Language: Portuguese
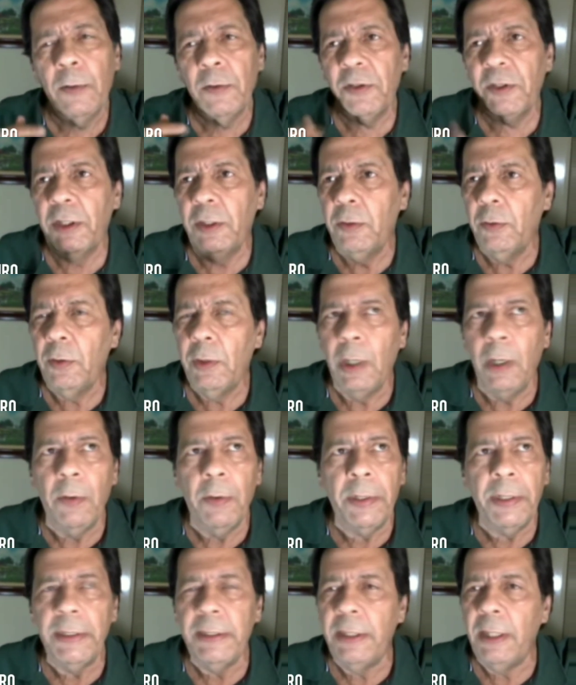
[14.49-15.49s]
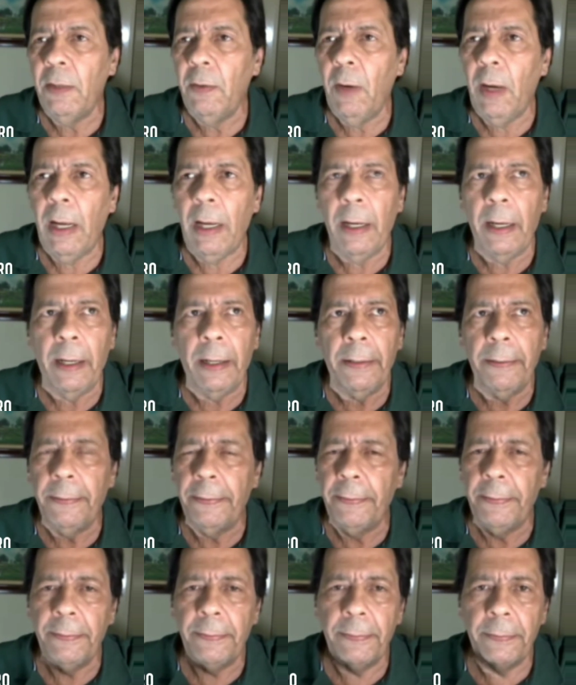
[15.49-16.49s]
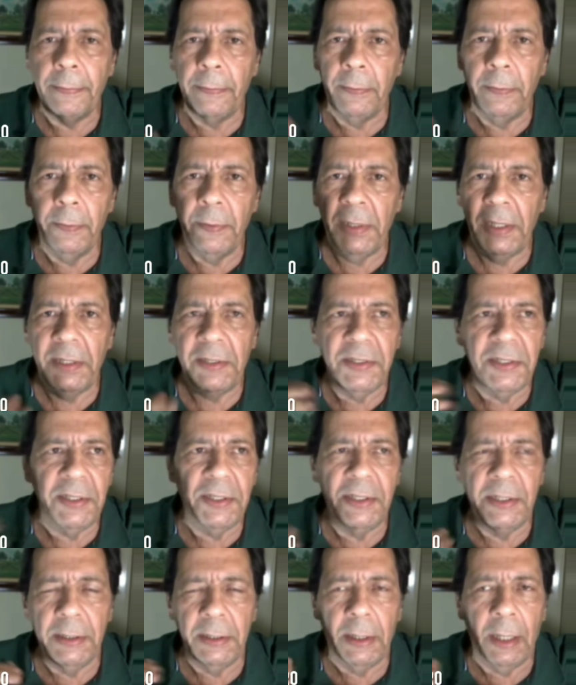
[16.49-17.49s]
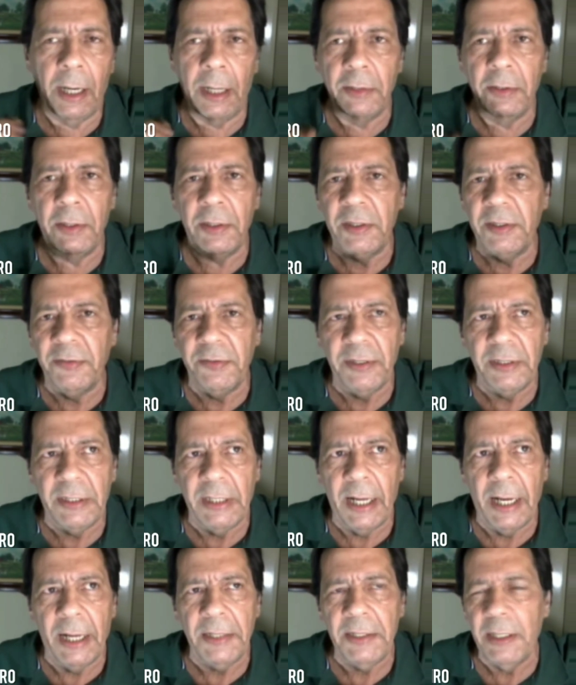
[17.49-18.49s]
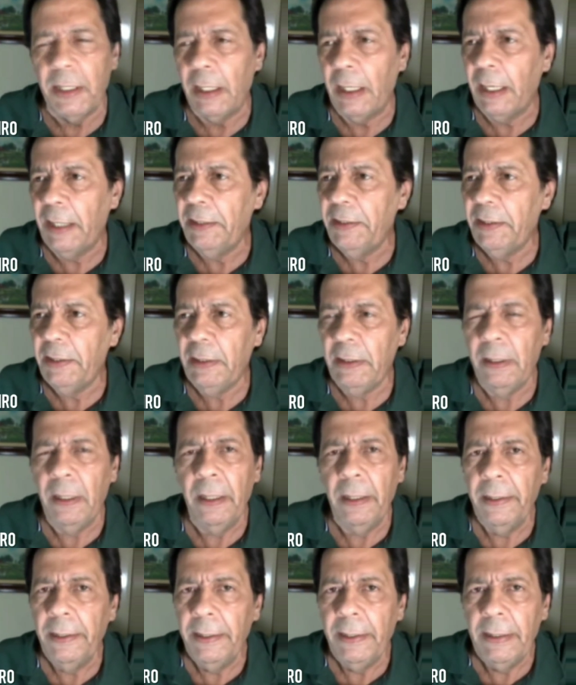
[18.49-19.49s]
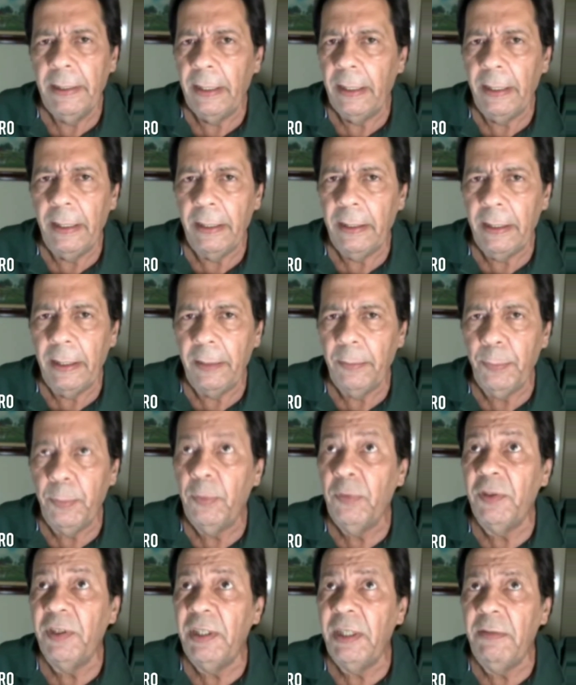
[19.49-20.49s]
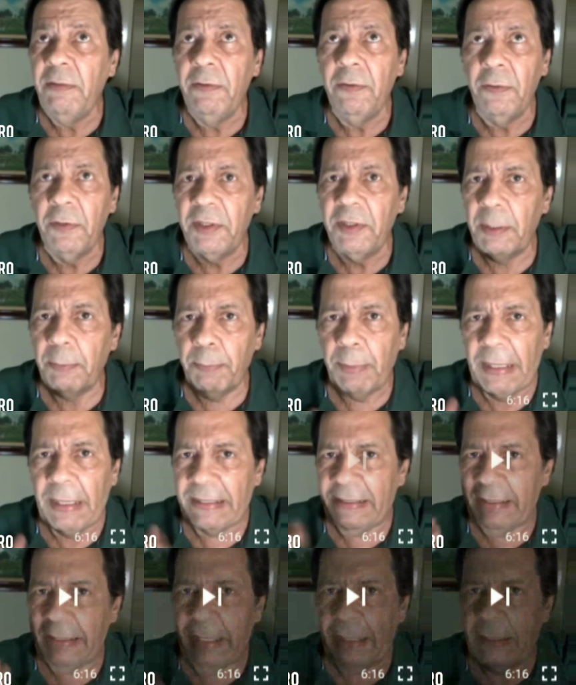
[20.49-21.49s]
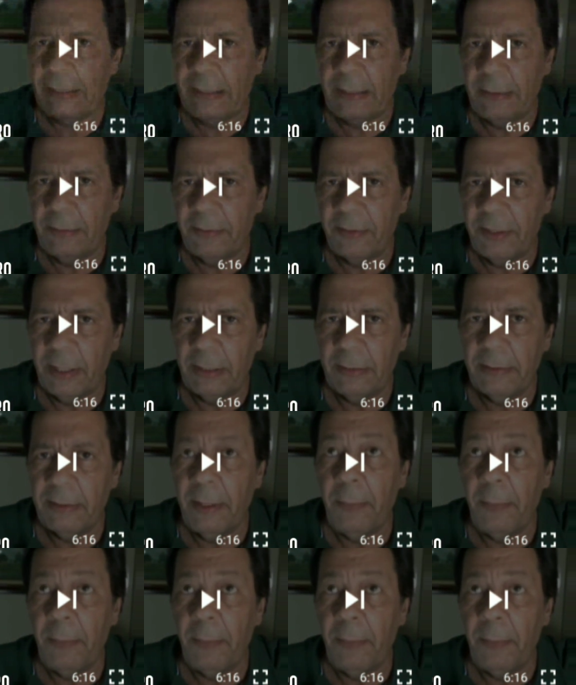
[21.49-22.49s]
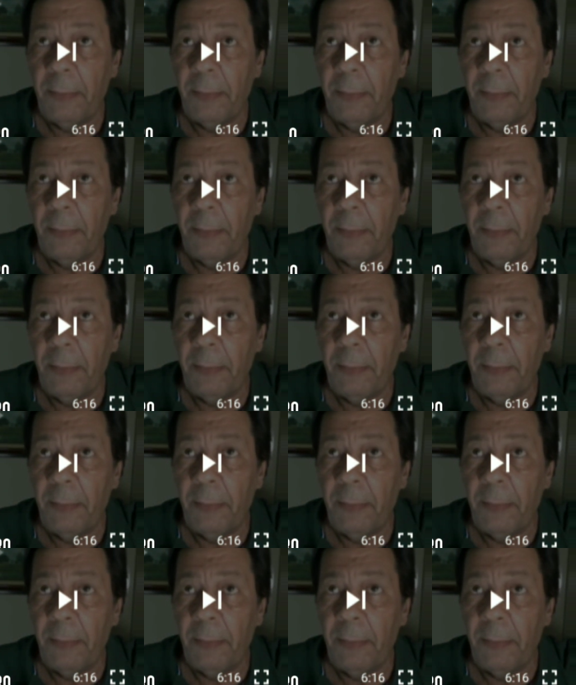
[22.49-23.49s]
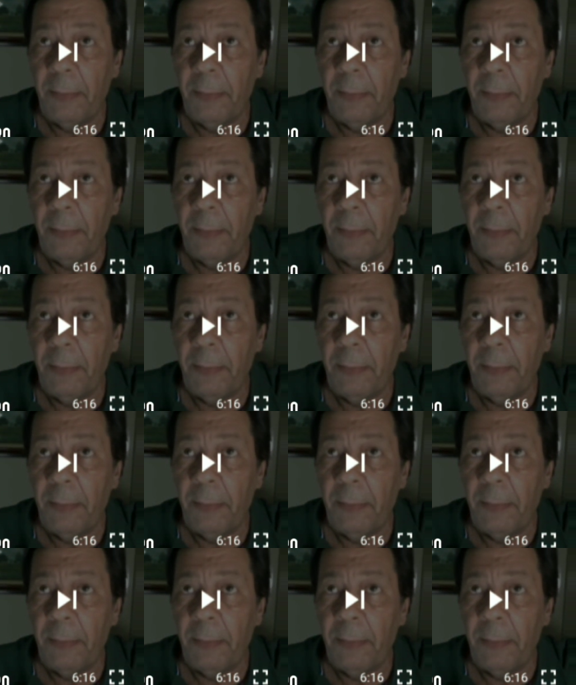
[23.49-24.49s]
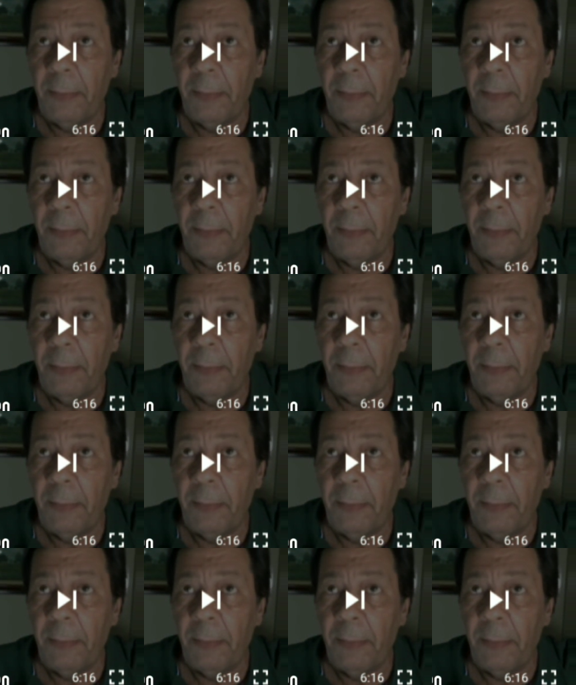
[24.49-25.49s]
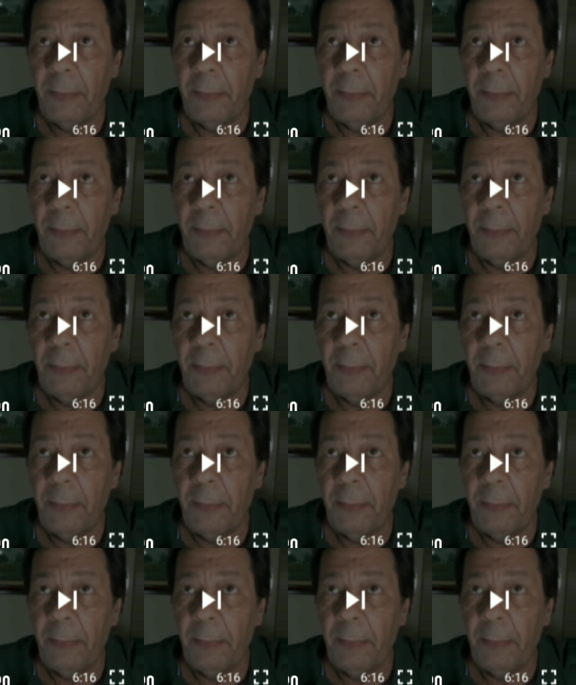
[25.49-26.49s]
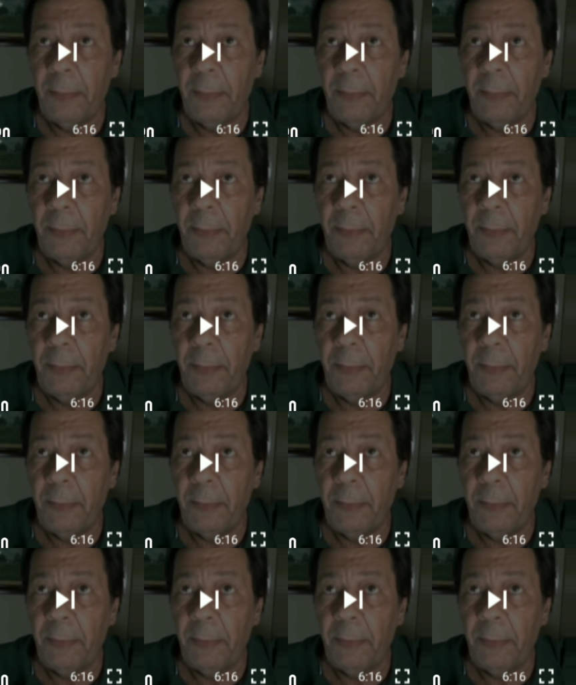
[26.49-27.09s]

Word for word: e que é um cinturão que tem uma, um índice de radioatividade lá de, é, é impossível você passar aqui. Chega... Sim, existe de fato o cinturão de Van Allen,